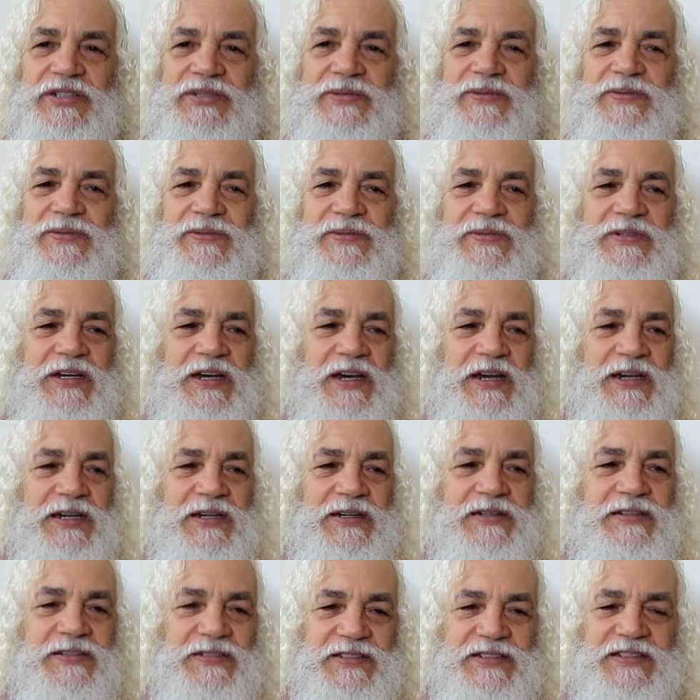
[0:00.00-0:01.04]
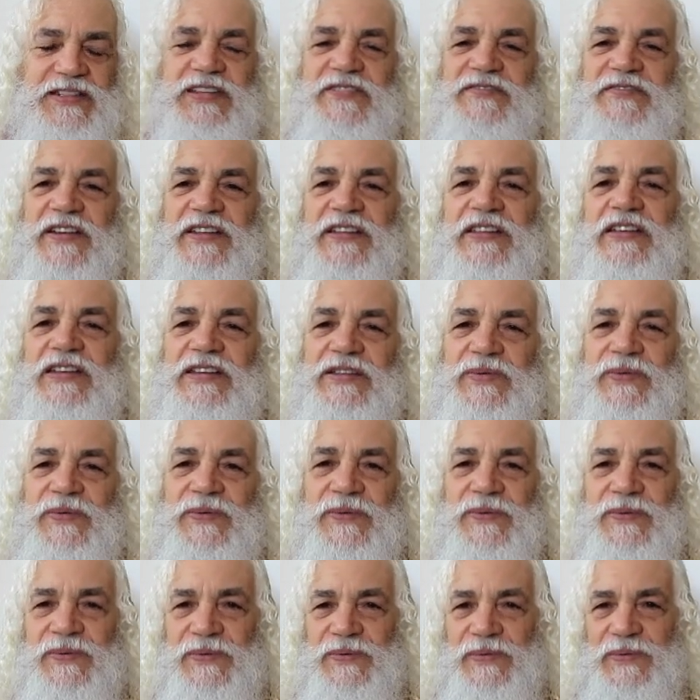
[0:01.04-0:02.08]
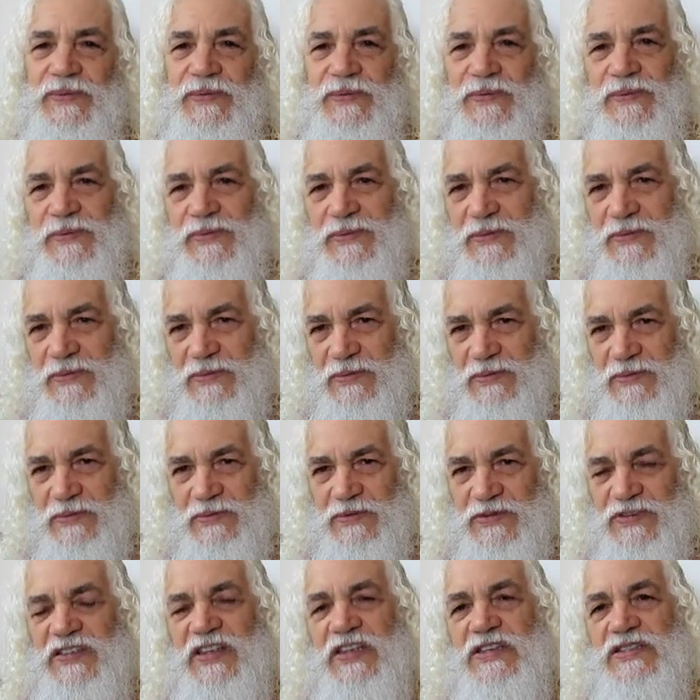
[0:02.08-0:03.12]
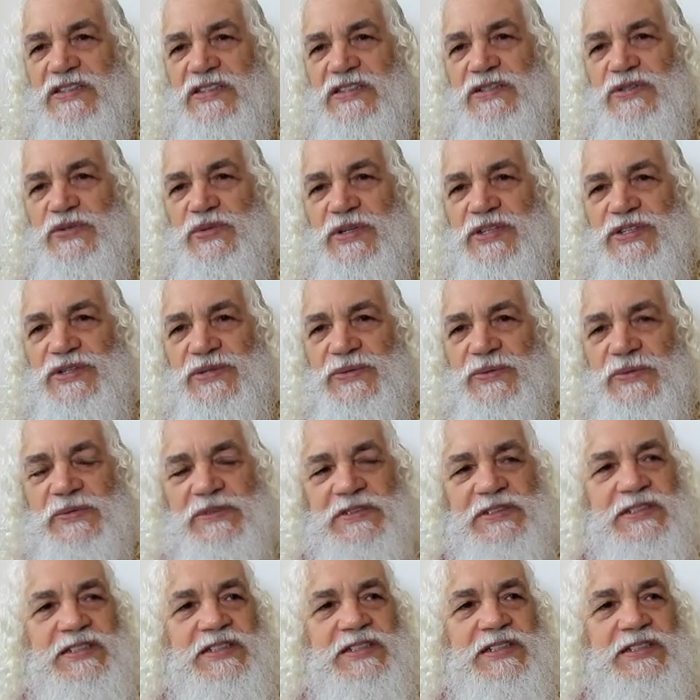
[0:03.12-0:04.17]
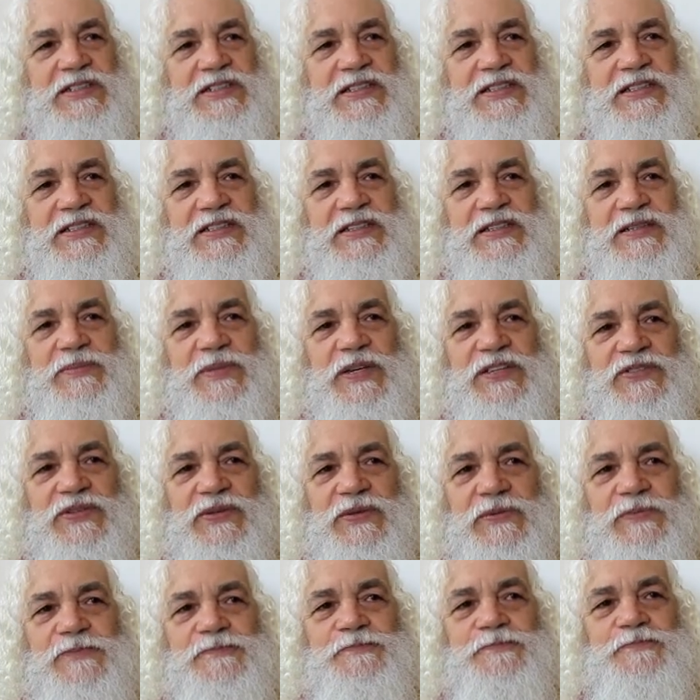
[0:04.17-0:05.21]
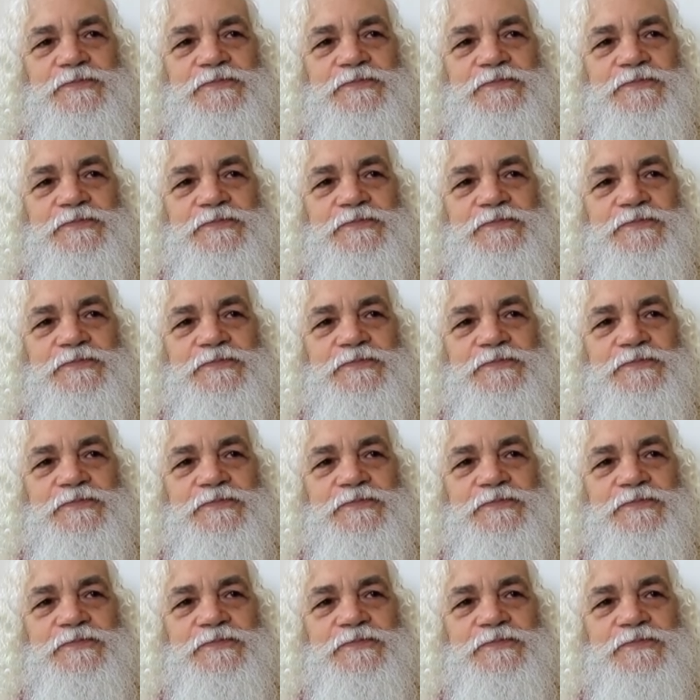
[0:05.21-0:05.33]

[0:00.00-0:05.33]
euh, à s'évader de, cette situation. Parce que